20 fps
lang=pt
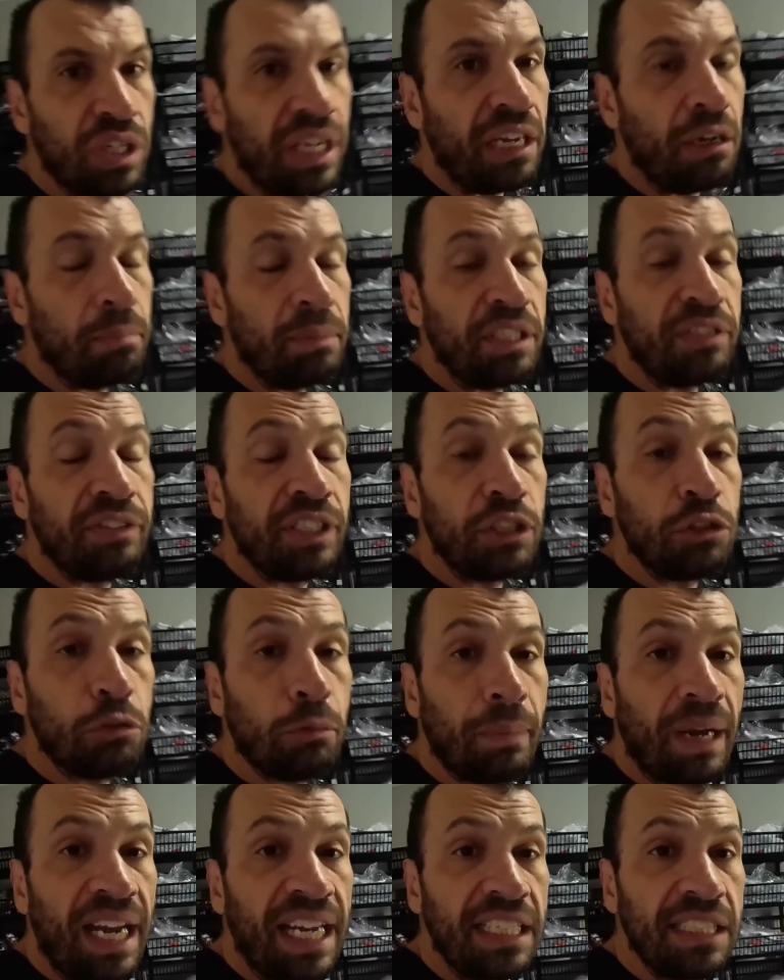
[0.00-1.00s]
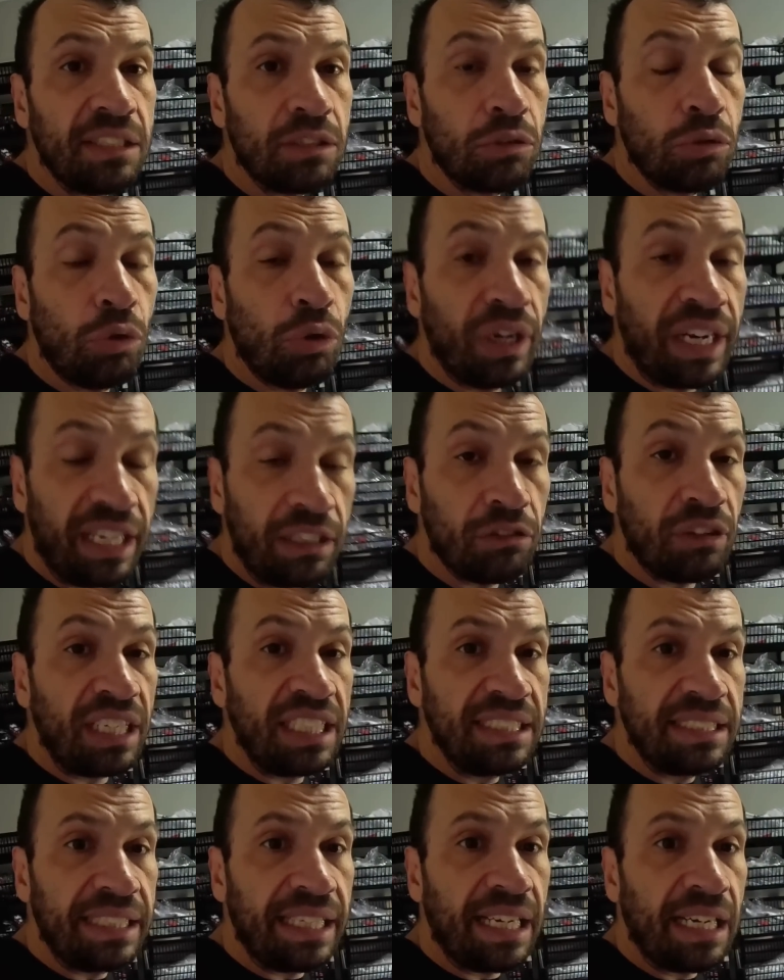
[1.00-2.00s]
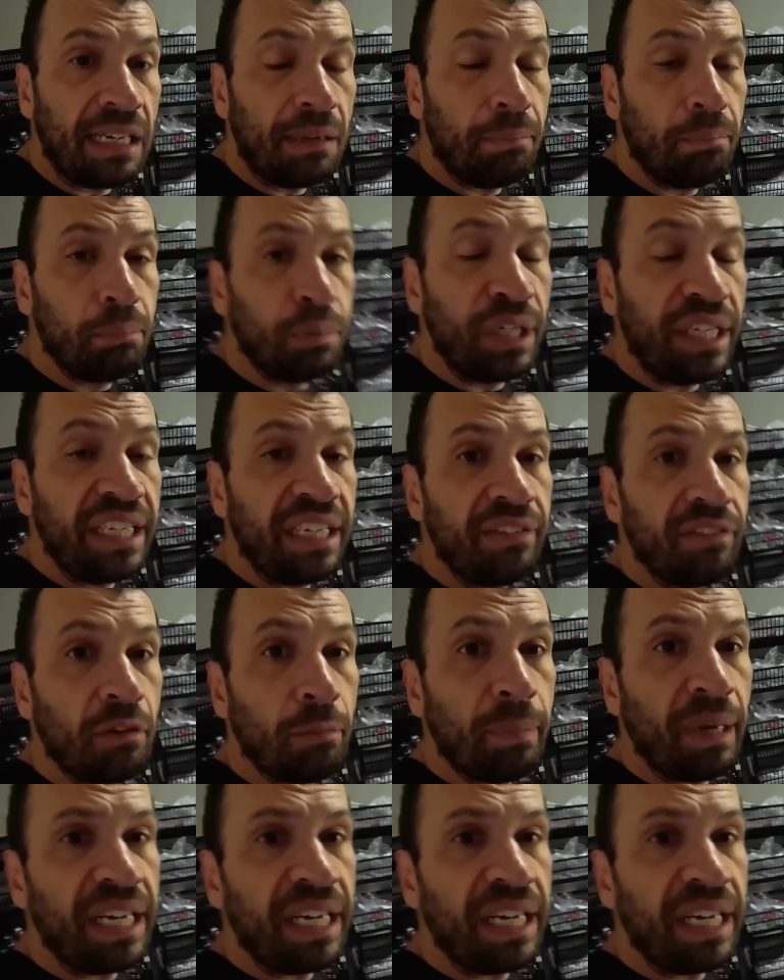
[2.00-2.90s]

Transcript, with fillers: sei. Eu me divirto mais correndo na esteira, por incrível que